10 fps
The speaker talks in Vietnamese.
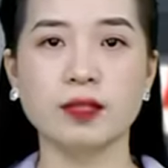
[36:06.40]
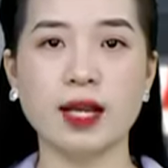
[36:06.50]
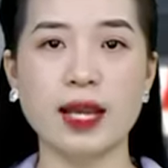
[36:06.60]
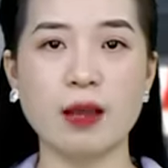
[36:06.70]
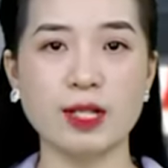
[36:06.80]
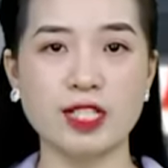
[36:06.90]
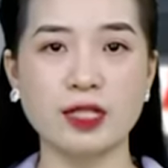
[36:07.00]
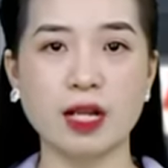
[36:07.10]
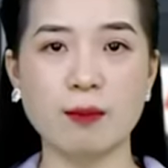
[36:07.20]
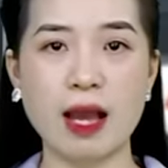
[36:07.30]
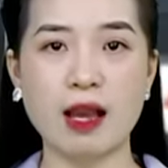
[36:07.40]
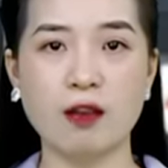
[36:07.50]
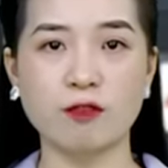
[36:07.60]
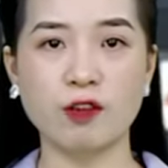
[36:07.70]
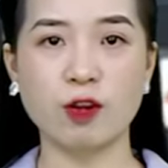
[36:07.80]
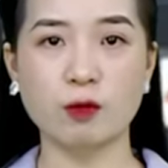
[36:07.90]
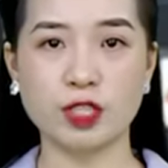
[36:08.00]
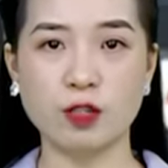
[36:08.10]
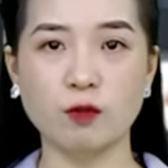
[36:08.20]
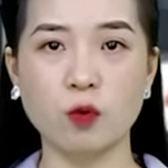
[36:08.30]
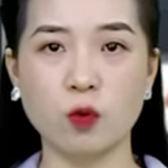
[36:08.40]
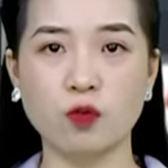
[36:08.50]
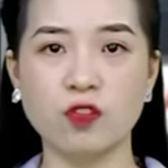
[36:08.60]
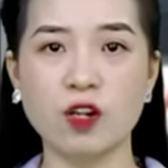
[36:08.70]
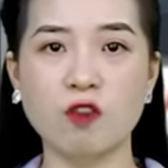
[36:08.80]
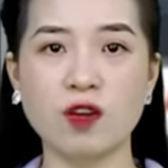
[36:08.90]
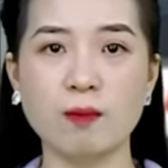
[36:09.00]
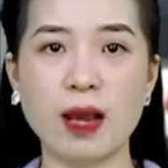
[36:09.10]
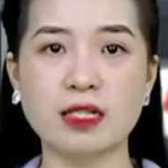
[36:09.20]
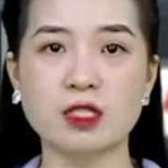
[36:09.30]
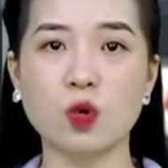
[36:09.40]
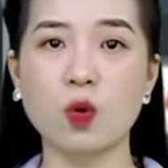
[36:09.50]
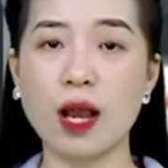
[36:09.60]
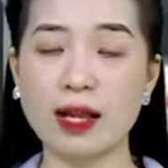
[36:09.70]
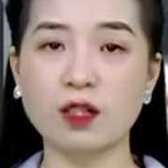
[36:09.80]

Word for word: Ngày hai mươi chín tháng ba, Văn phòng Chính phủ vừa có văn bản số hai